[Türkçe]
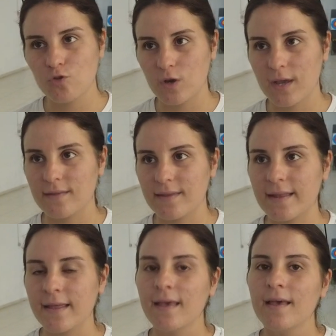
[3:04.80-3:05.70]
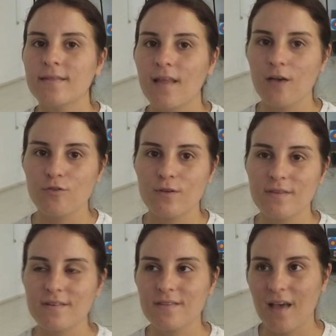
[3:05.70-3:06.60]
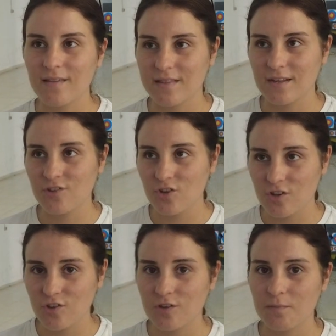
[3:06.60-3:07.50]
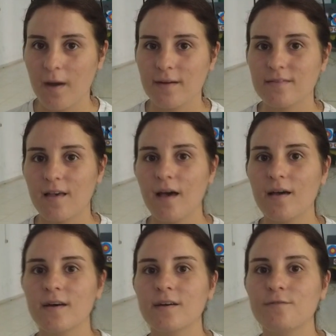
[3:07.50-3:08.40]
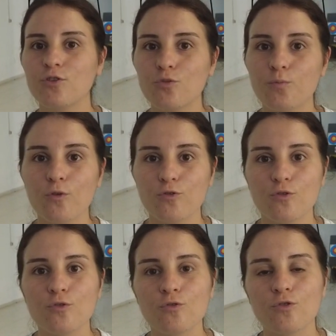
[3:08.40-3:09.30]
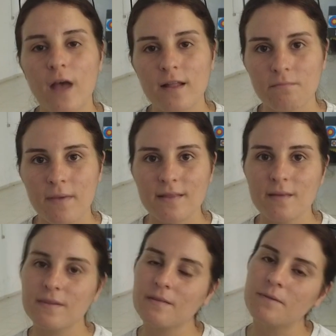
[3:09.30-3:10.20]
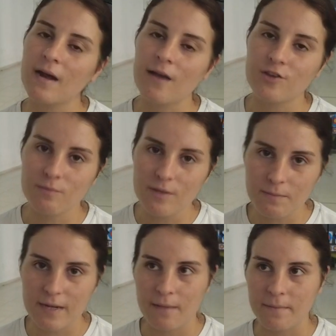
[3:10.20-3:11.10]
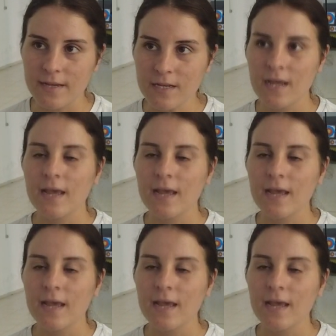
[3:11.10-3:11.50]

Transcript: çok etkili. Daha sonra sırt kaslarını çalıştırmakta, e, vücut postürünü düzeltmekte bizim branşımız birebir.